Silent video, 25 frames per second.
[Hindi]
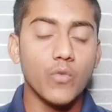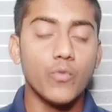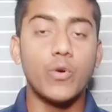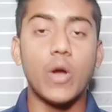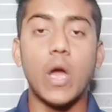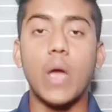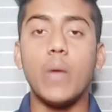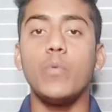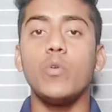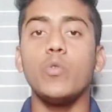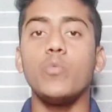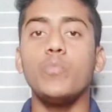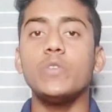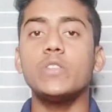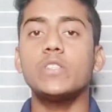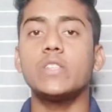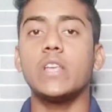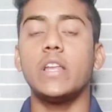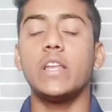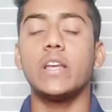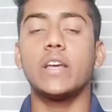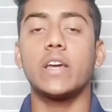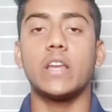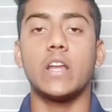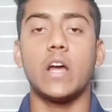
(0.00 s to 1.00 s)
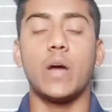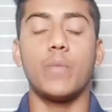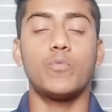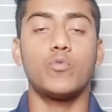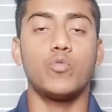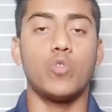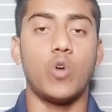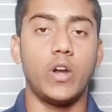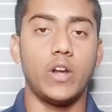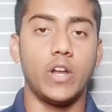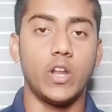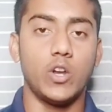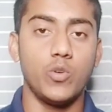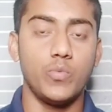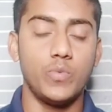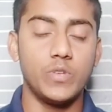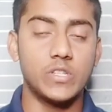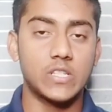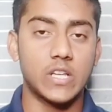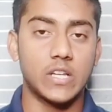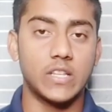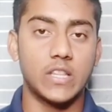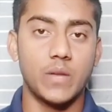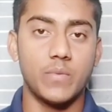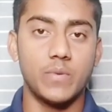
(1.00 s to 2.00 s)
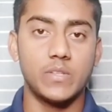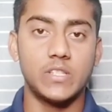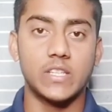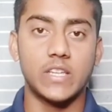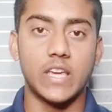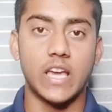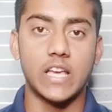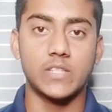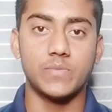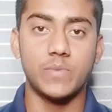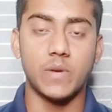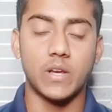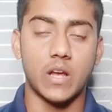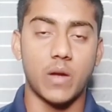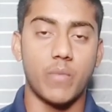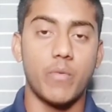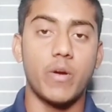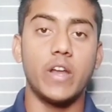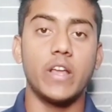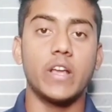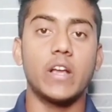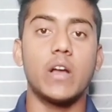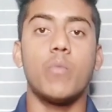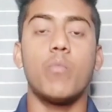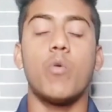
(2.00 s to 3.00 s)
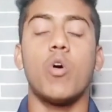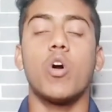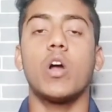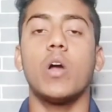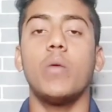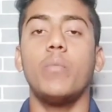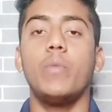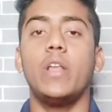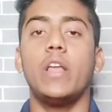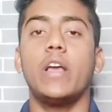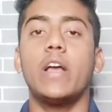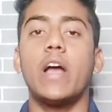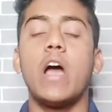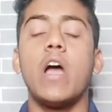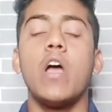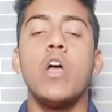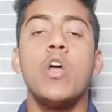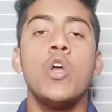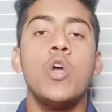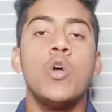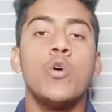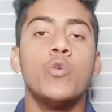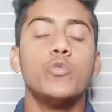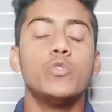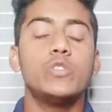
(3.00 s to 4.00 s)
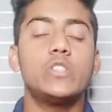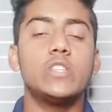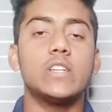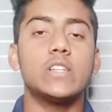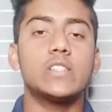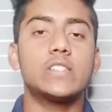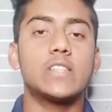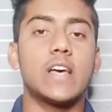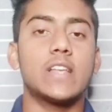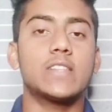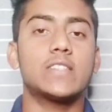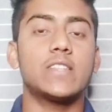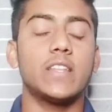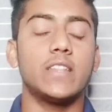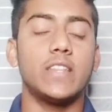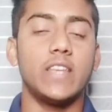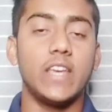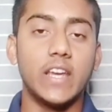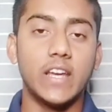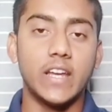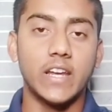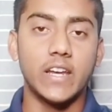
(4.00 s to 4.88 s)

फाइव रुपीज़ से लेकर अप टू हंड्रेड रुपीज़ के अंदर में से कैशबैक कमाने का मौका मिलेगा उसी के साथ साथ